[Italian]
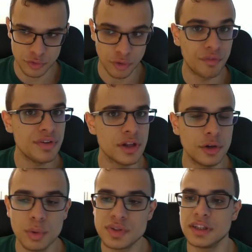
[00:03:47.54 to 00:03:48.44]
la sconfitta
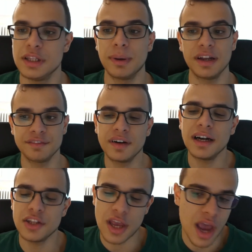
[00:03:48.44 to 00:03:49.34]
di due settimane
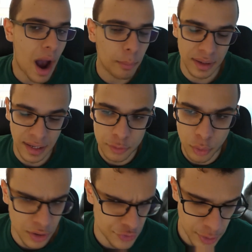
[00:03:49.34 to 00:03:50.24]
fa e ha una grande
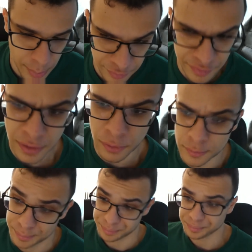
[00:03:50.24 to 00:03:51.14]
occasione per
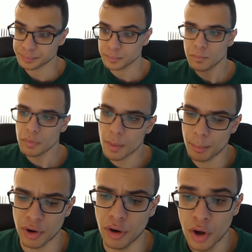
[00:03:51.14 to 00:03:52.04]
farlo.
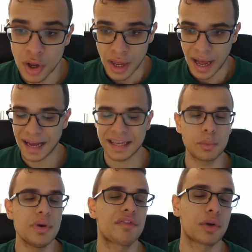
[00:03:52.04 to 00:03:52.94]
Però anche
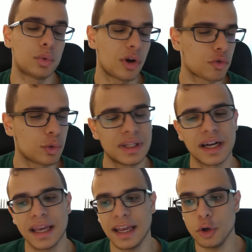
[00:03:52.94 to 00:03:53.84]
qui affronta una
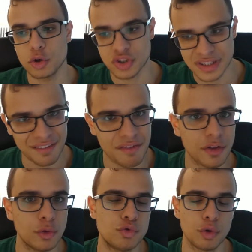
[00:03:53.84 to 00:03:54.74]
squadra che non sta
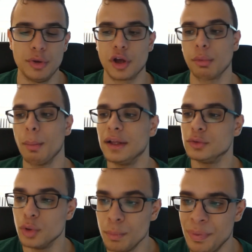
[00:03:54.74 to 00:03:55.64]
vivendo il suo miglior
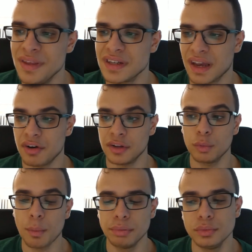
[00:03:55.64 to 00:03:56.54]
momento. Il Pisa, che viene da
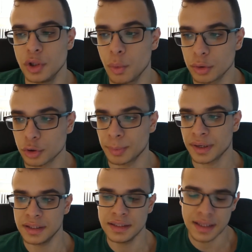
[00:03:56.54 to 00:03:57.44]
due punti in quattro
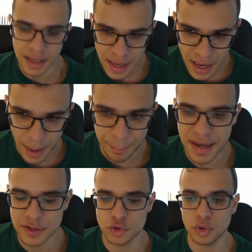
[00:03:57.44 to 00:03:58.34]
partite, ha
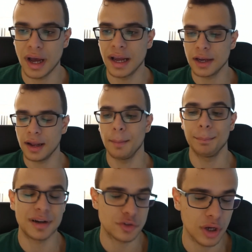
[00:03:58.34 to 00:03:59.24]
perso anche, ha
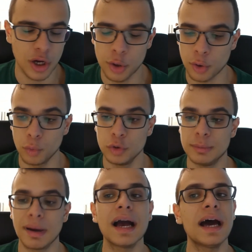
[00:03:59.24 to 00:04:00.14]
perso anche loro
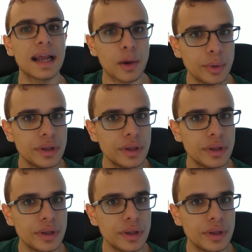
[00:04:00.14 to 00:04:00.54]
l'ultima gara. E